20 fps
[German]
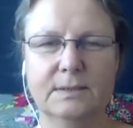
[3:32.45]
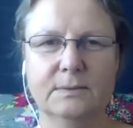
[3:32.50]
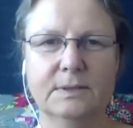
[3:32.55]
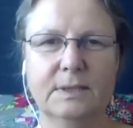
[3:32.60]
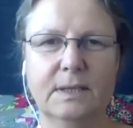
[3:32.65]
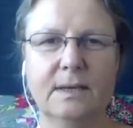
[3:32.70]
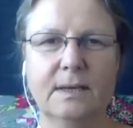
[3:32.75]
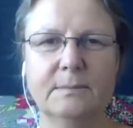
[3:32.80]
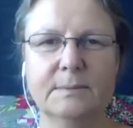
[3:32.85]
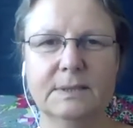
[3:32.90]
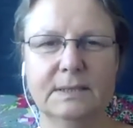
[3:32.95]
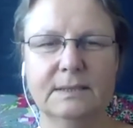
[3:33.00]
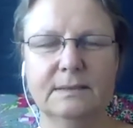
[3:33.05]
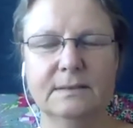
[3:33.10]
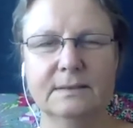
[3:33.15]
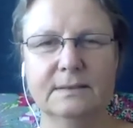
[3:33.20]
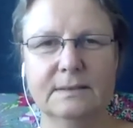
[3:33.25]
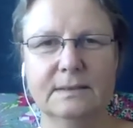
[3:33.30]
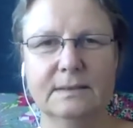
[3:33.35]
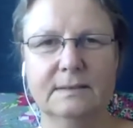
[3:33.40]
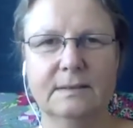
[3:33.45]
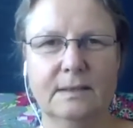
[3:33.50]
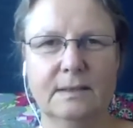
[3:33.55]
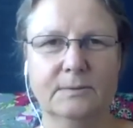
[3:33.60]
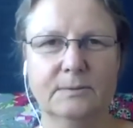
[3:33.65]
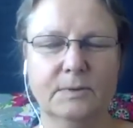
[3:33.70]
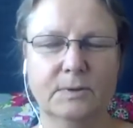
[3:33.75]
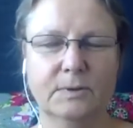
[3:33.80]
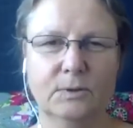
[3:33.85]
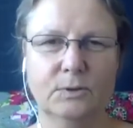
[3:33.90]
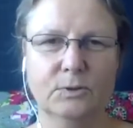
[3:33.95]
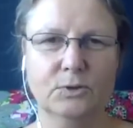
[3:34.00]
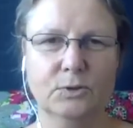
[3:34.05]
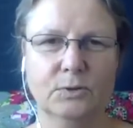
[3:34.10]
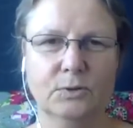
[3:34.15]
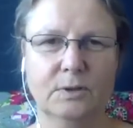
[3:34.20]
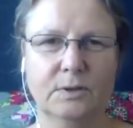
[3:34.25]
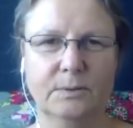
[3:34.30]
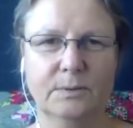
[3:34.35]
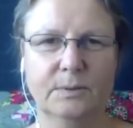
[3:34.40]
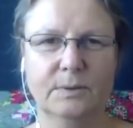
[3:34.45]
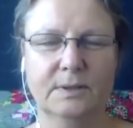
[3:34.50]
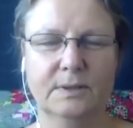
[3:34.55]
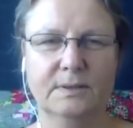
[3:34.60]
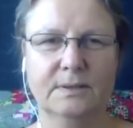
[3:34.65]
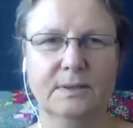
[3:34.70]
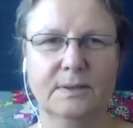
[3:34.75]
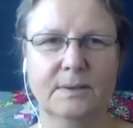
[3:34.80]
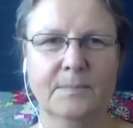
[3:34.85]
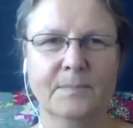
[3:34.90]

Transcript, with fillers: Und da habe ich dieses Zitat von Osho gehört